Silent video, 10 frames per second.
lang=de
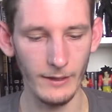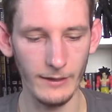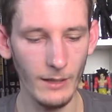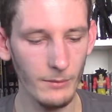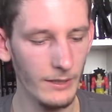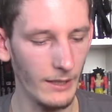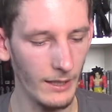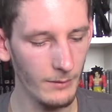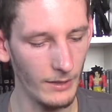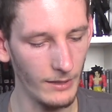Ich habe hier
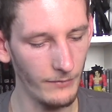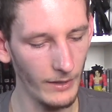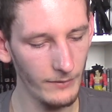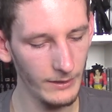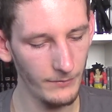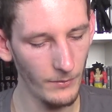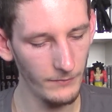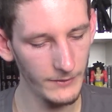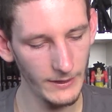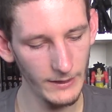einmal Final Fantasy
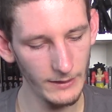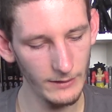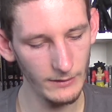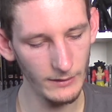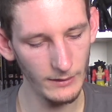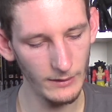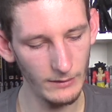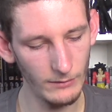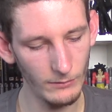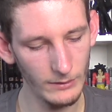15 äh,
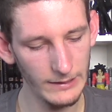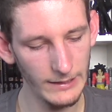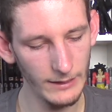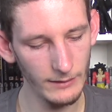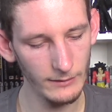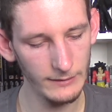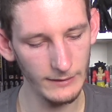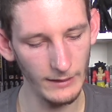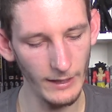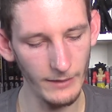und
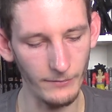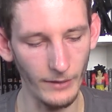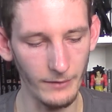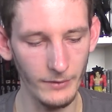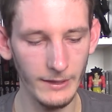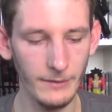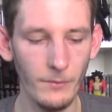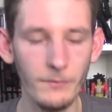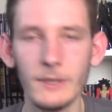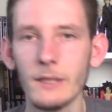Glaive Final Fantasy
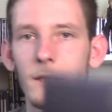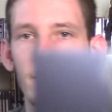15.